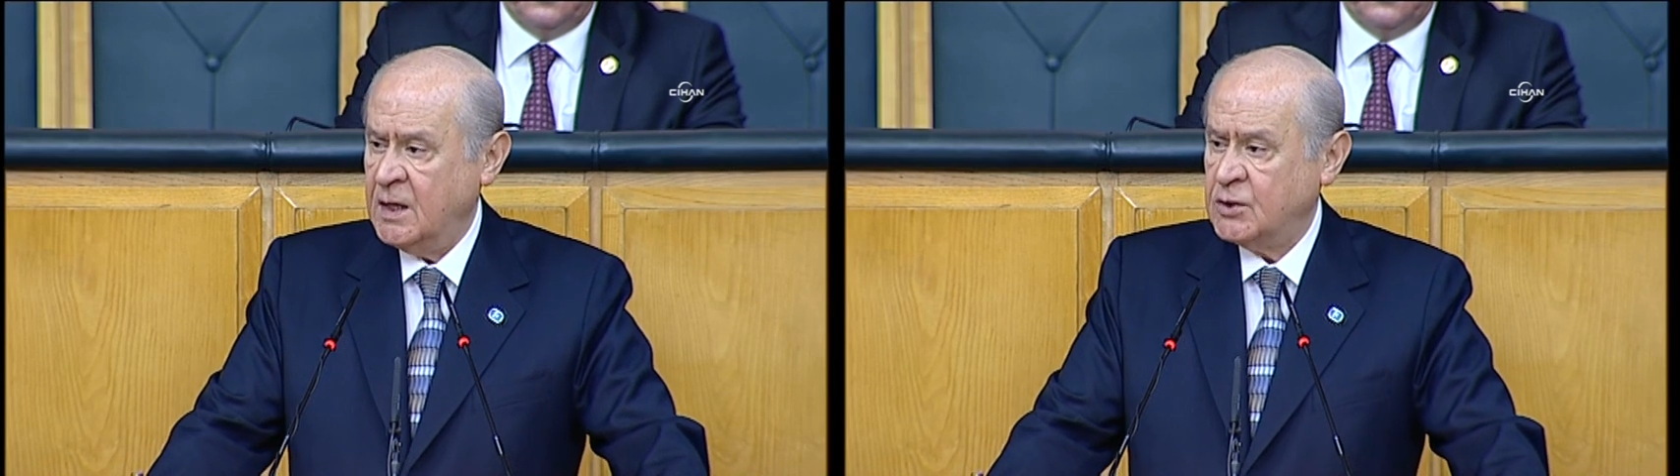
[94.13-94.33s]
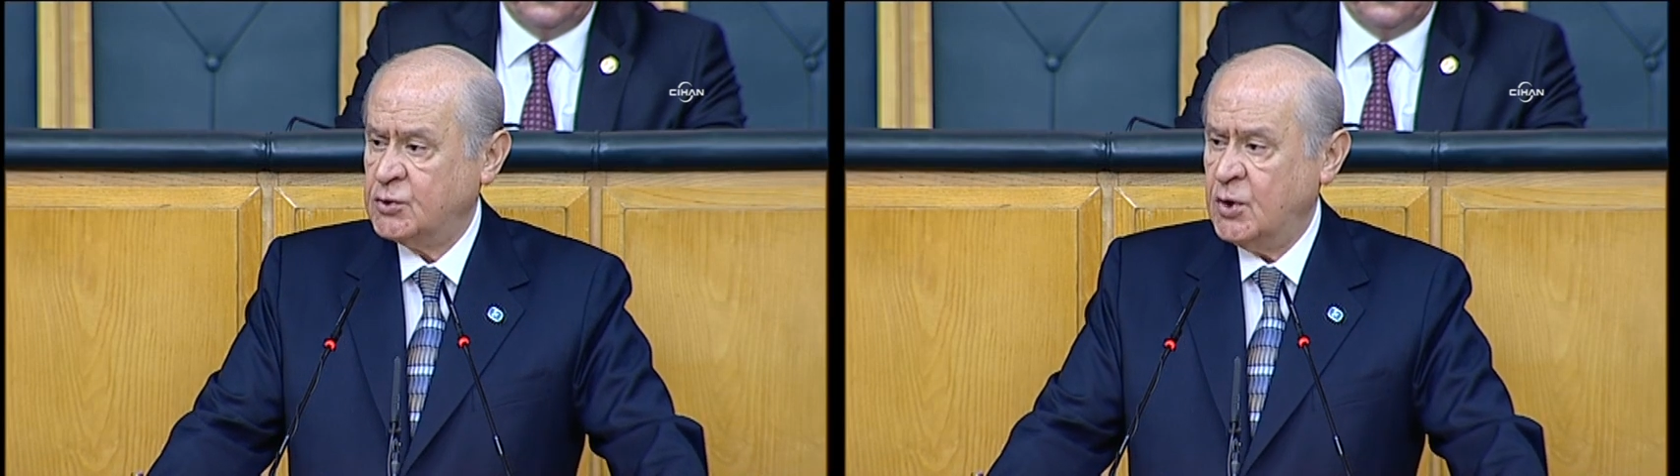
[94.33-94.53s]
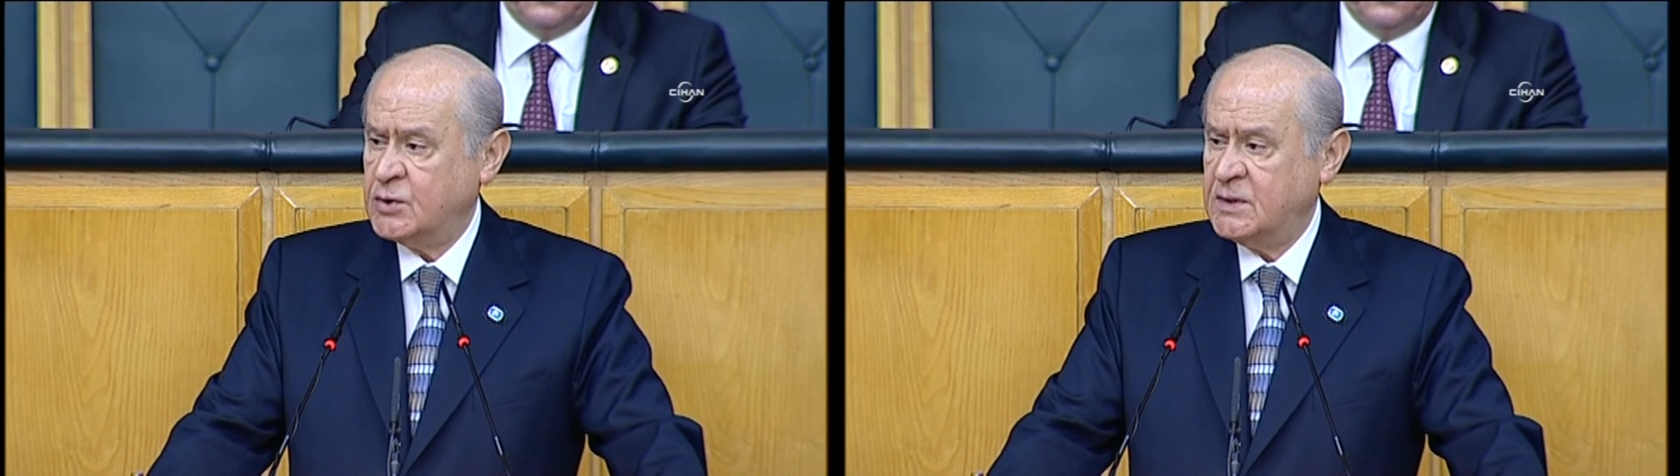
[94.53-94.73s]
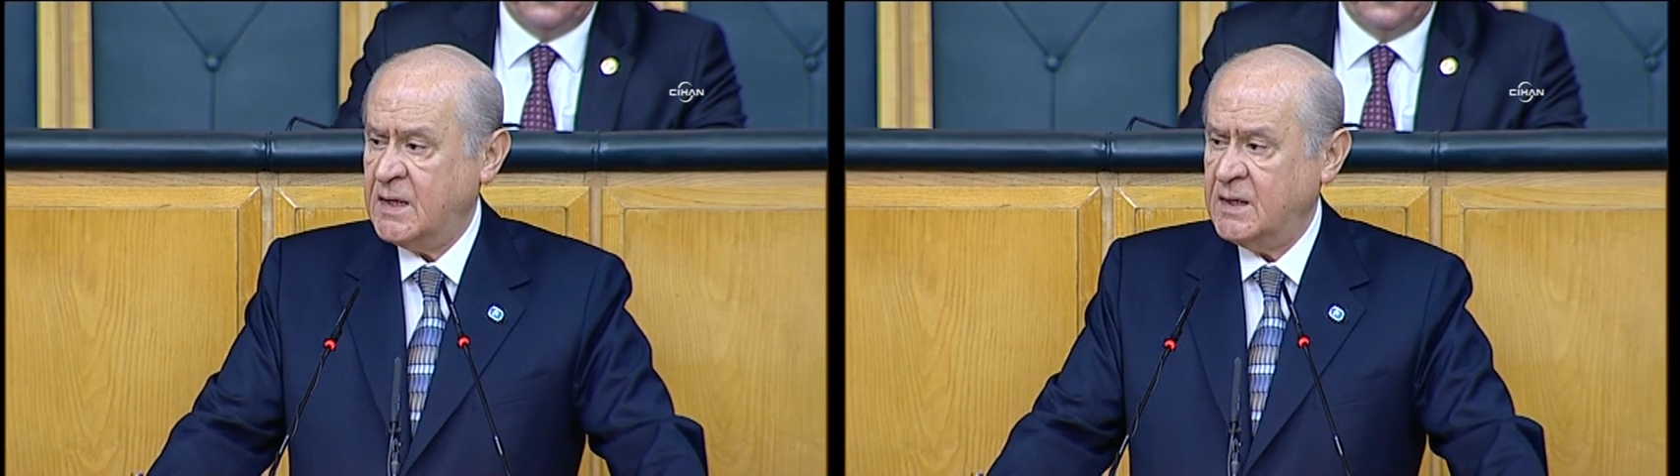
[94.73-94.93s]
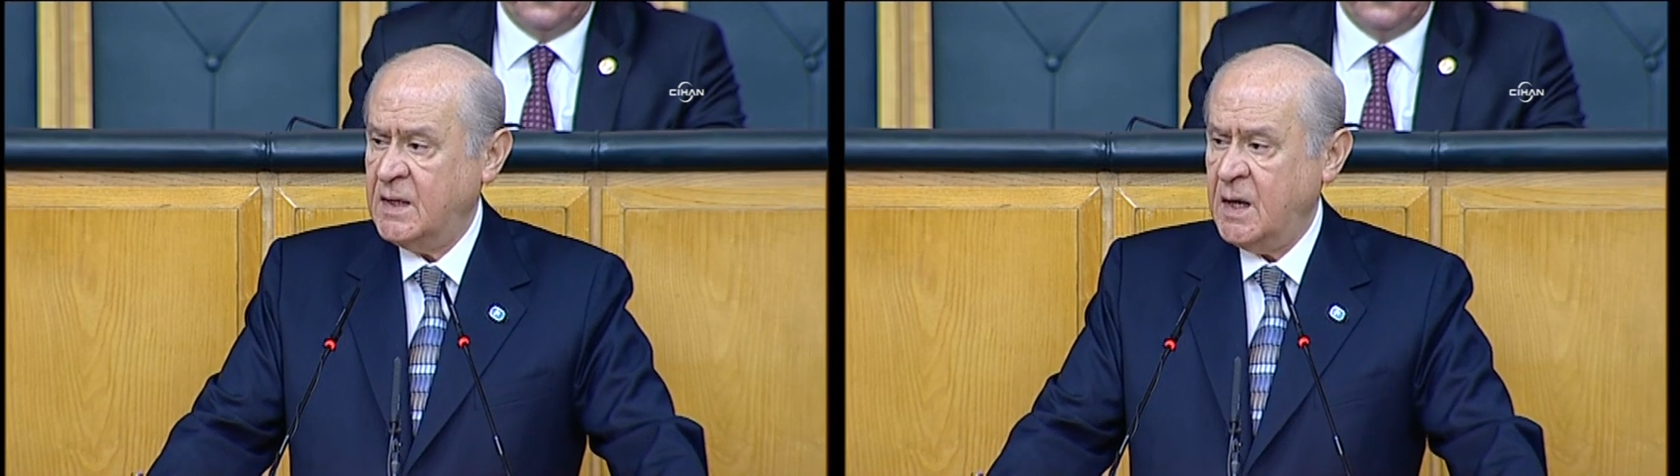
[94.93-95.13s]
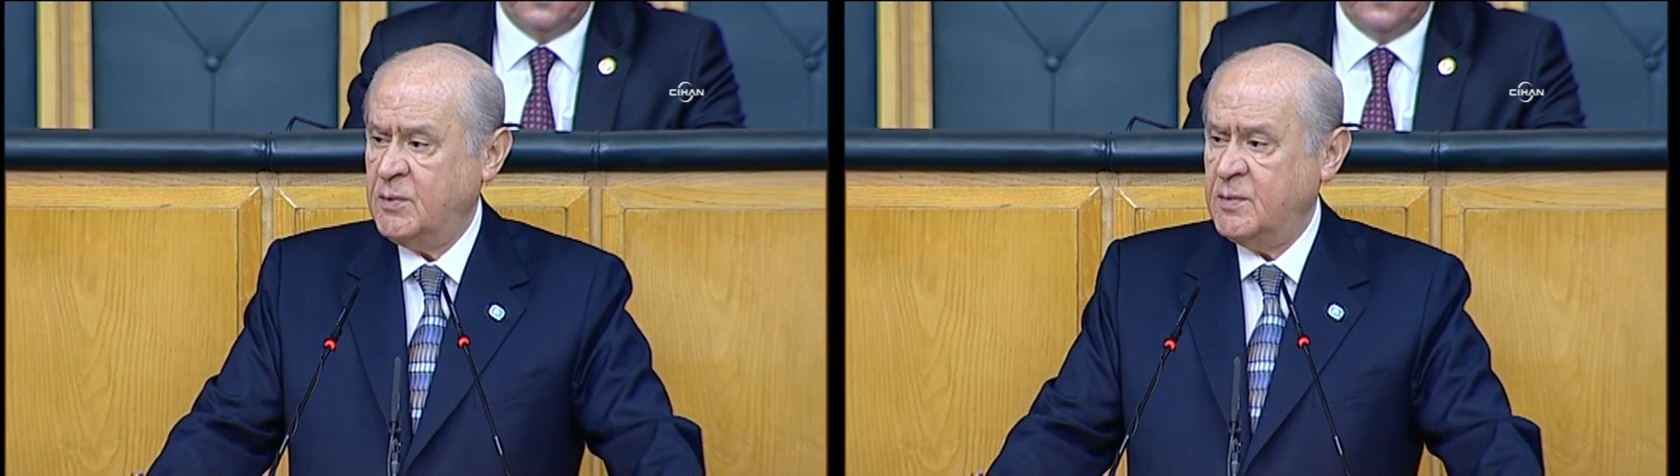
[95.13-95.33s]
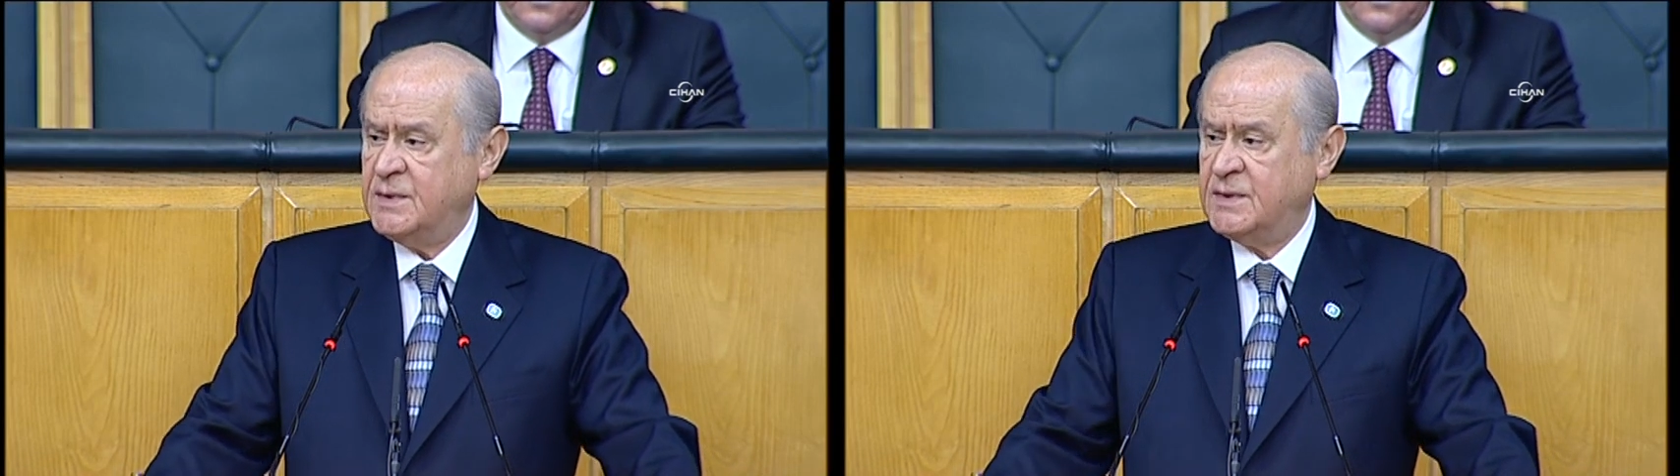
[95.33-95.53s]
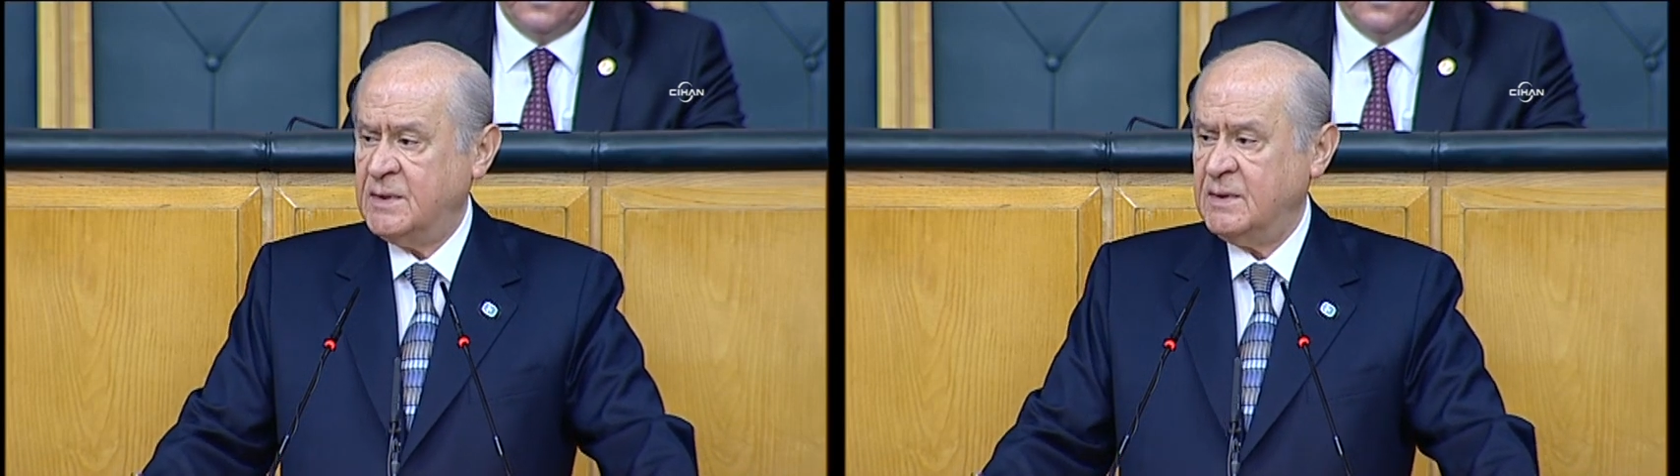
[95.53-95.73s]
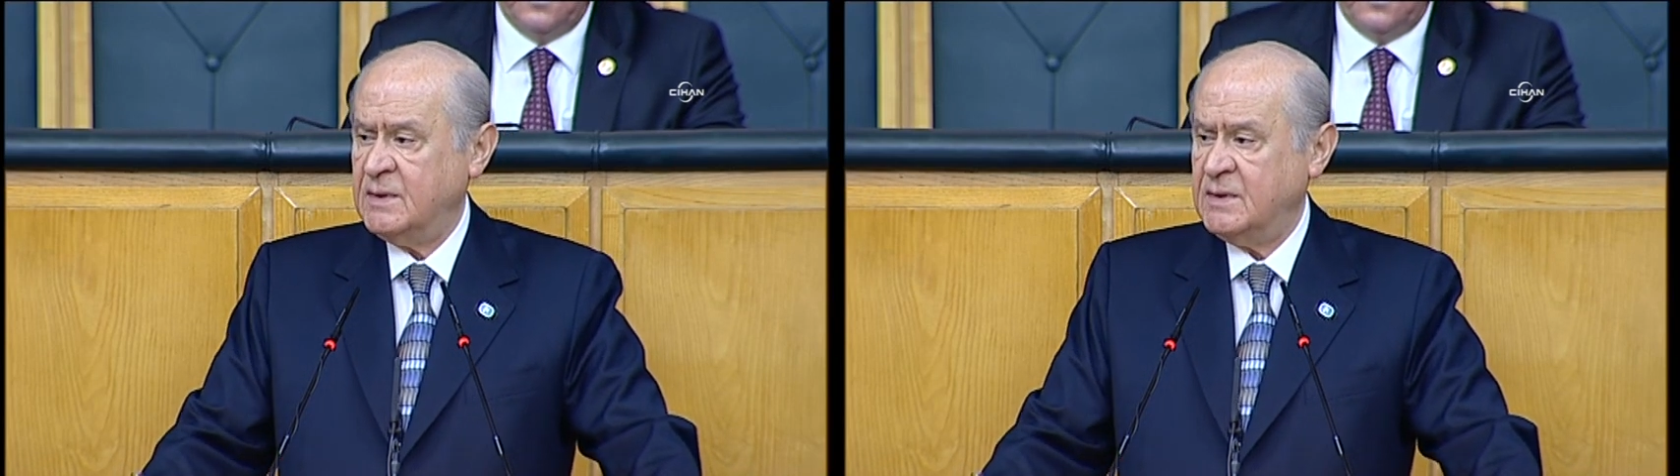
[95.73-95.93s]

sözleri hepimizi